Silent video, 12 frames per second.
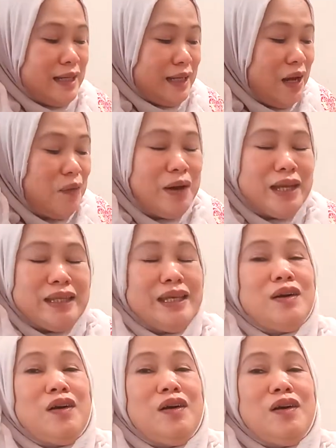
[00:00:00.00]

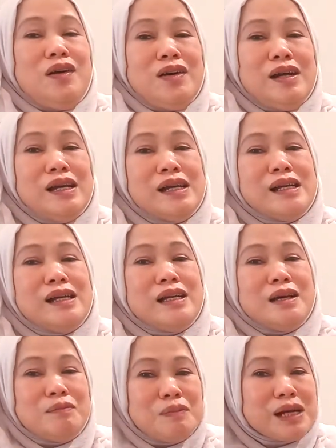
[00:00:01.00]
kawaiti ko,
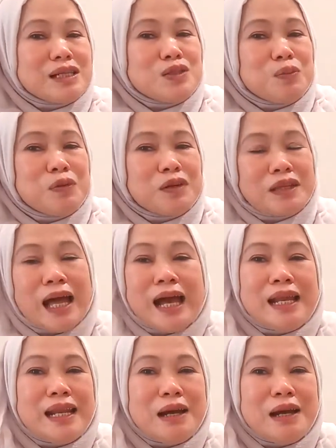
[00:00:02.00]
magsuportahan